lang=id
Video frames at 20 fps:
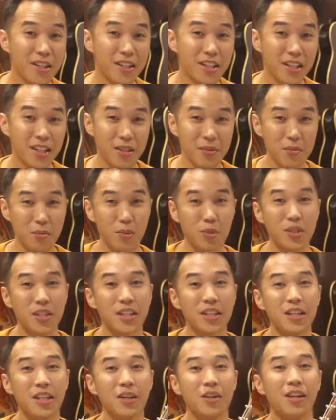bandingin
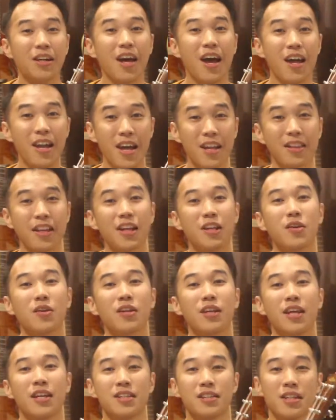bunyinya kala tenor
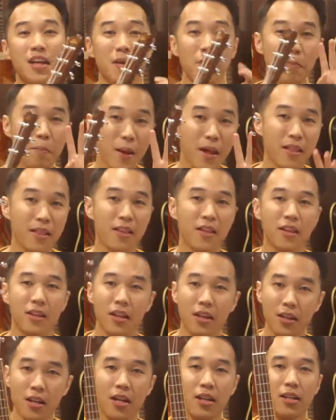yang senar
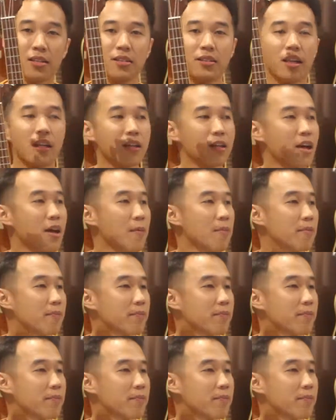4 dan yang senar 6.